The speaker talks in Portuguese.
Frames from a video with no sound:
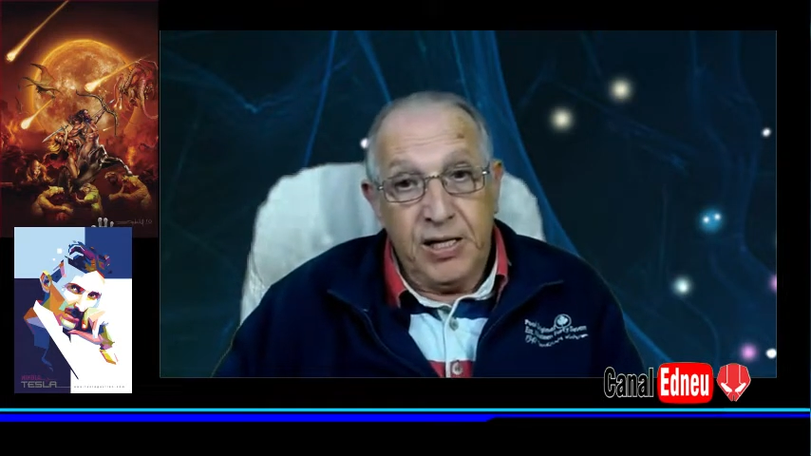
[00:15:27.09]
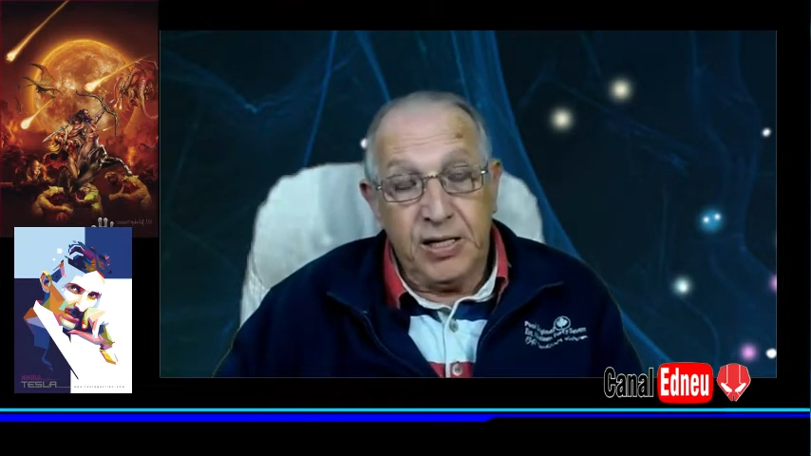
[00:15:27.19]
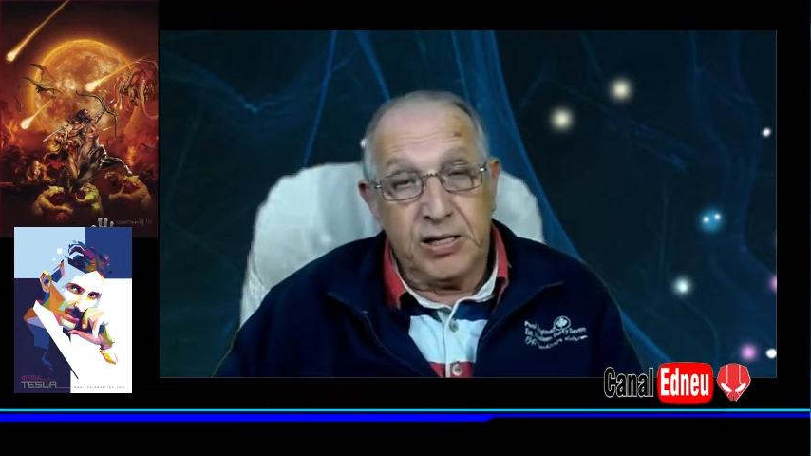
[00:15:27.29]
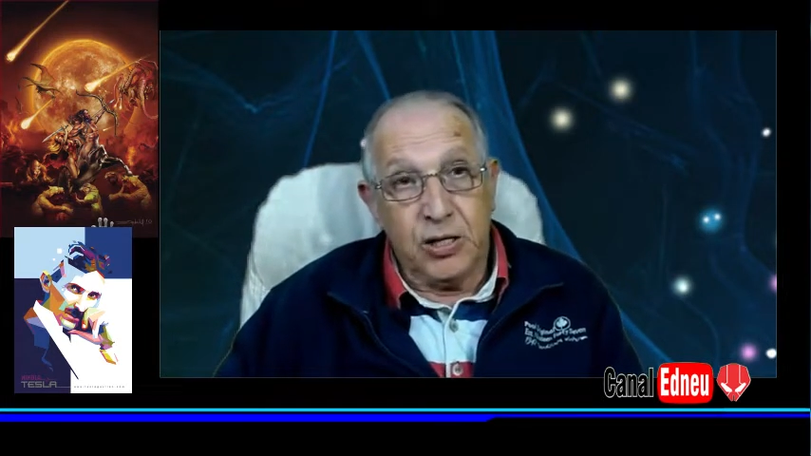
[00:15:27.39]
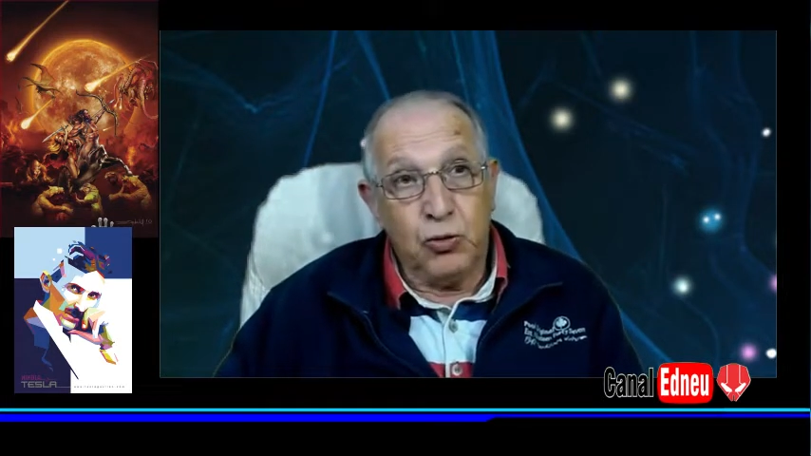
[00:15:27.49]

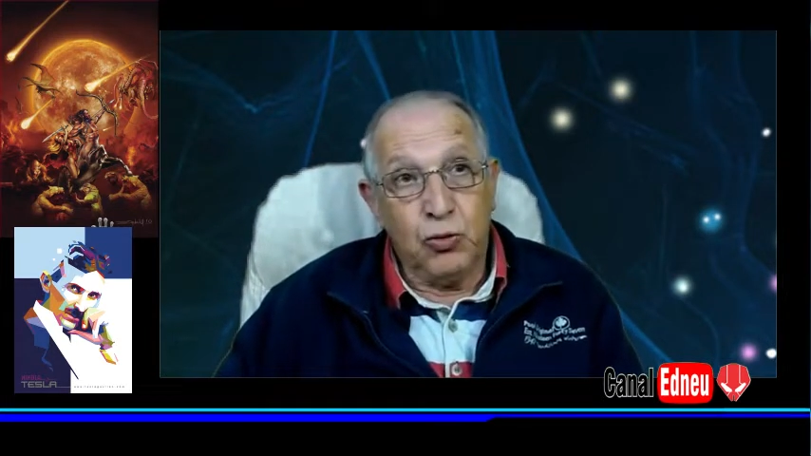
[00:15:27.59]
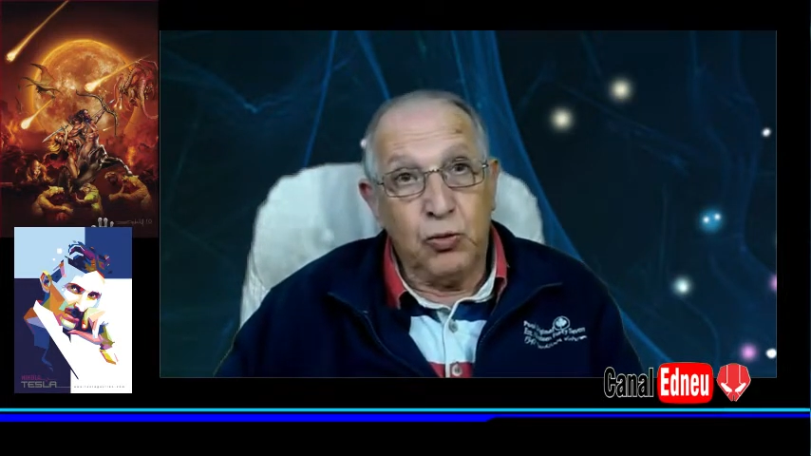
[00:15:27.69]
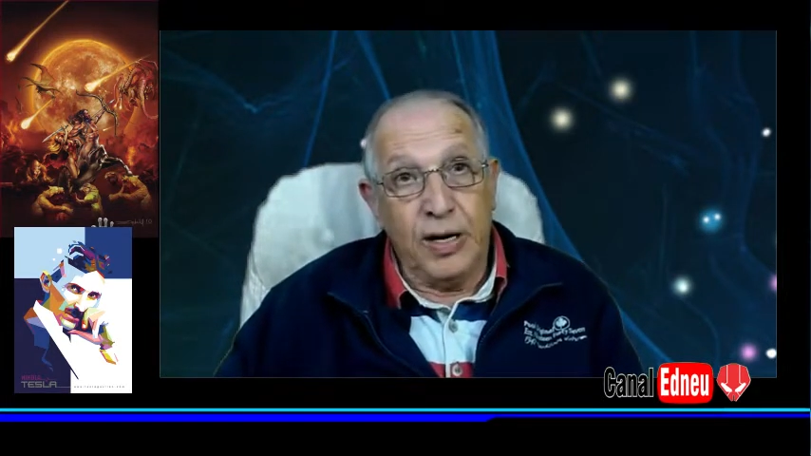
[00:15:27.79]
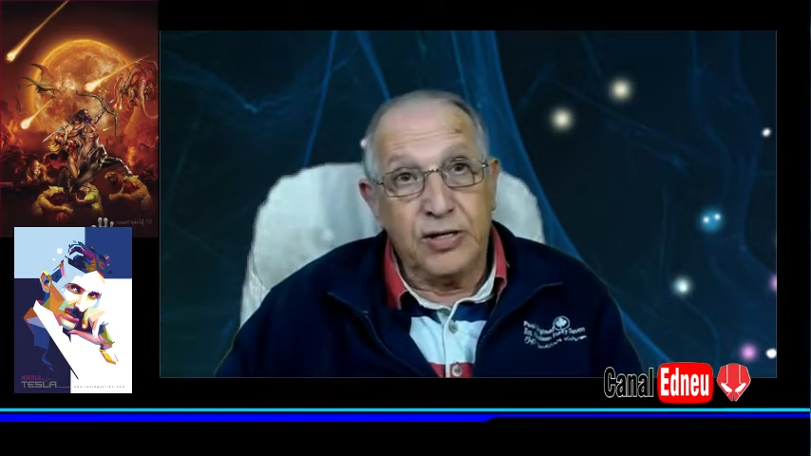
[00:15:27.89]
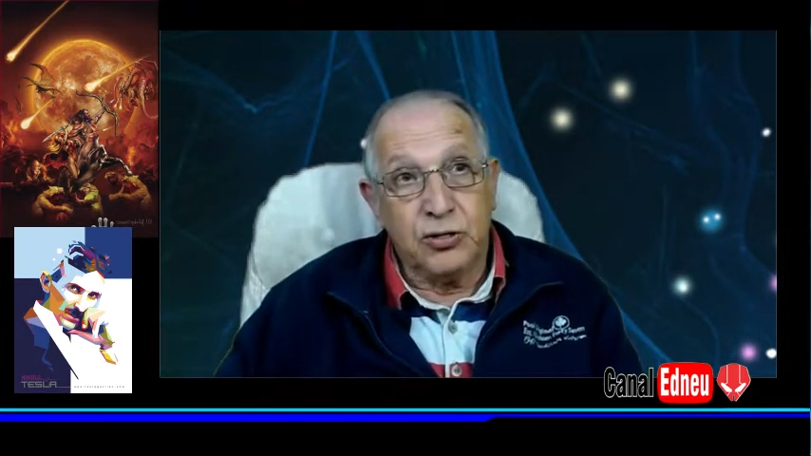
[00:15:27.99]
Então
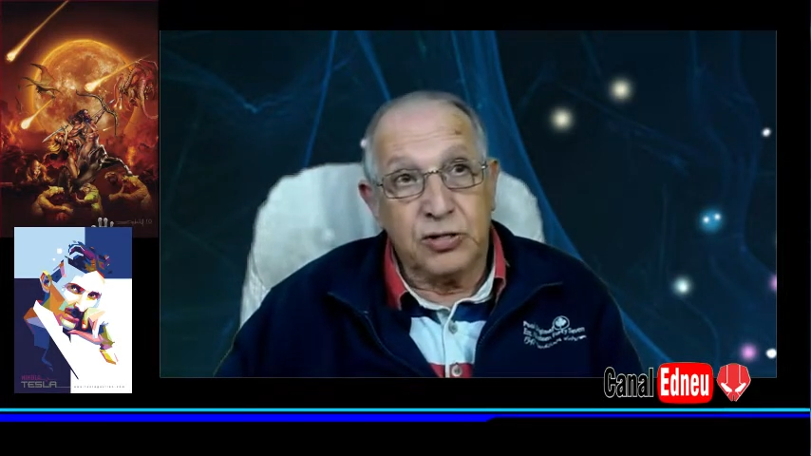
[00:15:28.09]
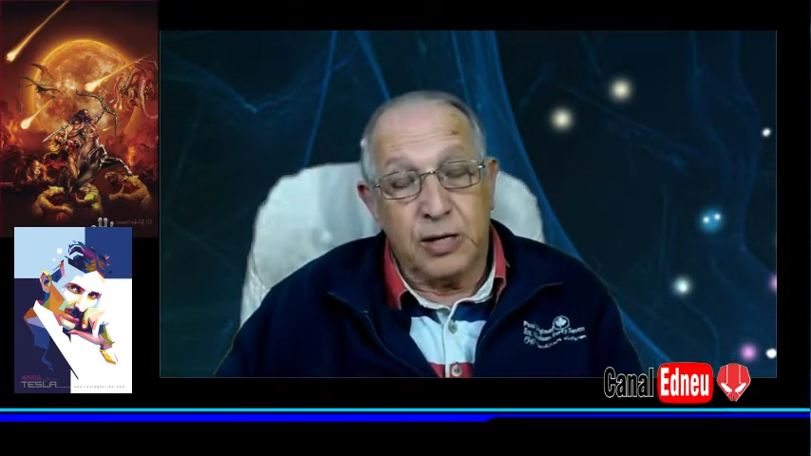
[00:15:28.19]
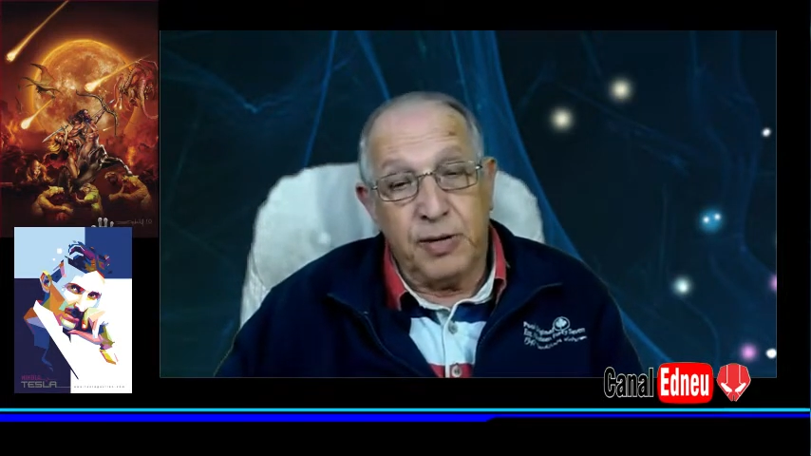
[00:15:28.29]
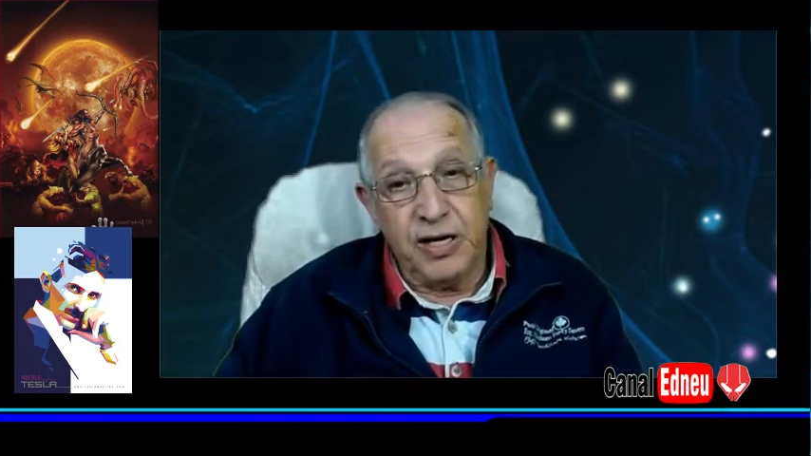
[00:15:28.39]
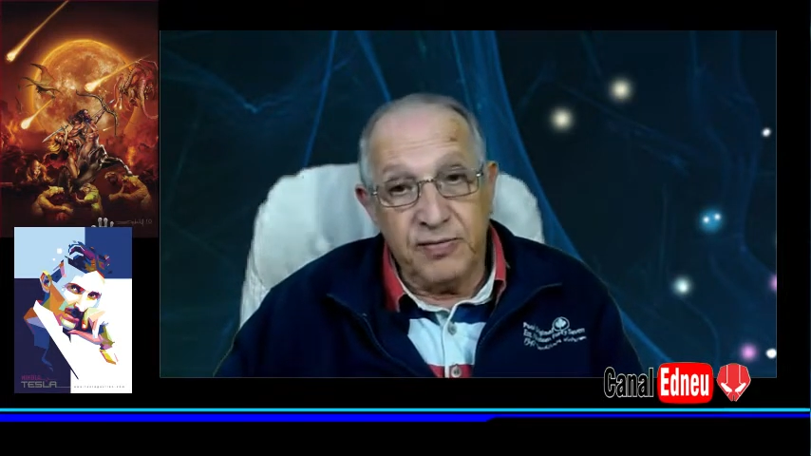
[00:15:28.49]
o Edson
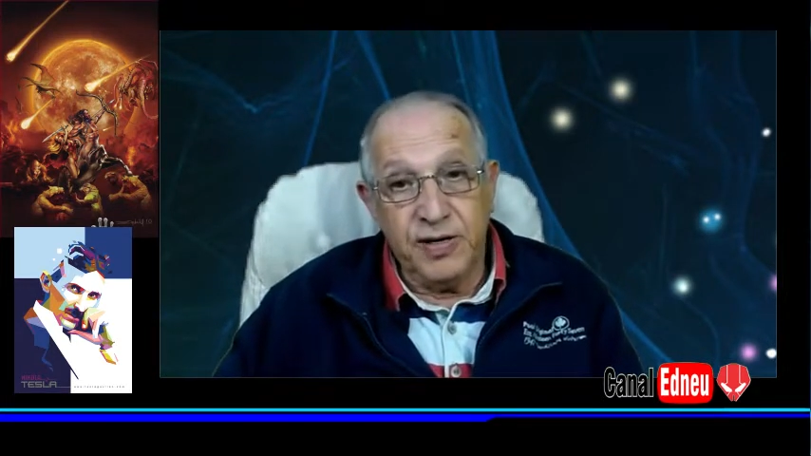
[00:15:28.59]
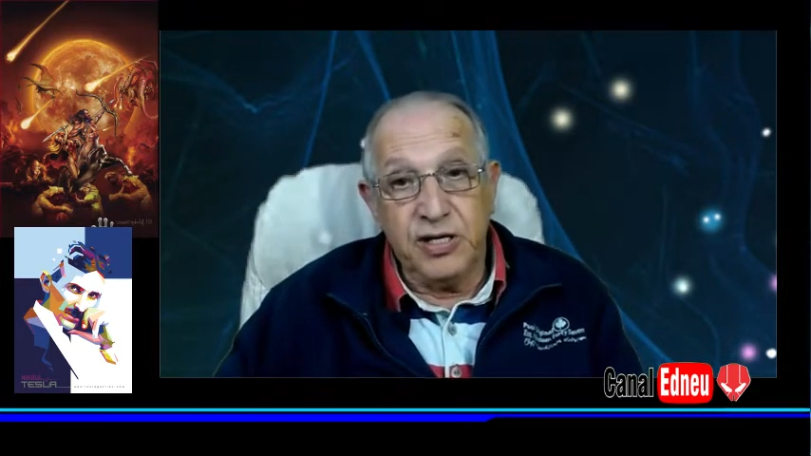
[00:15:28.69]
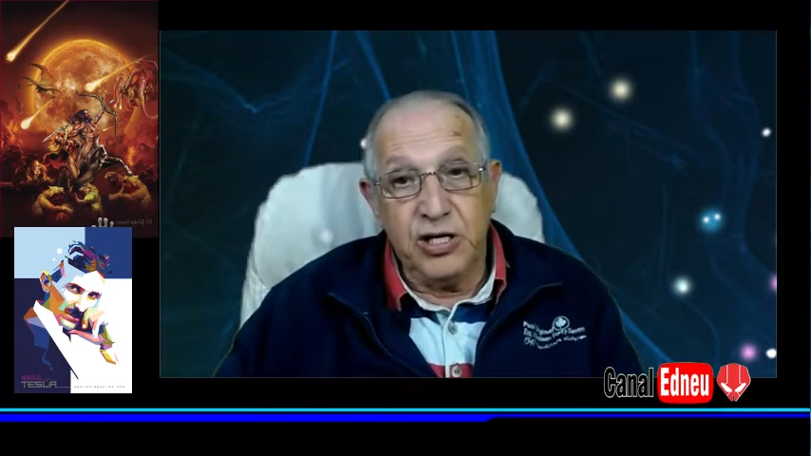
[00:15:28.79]
trabalhava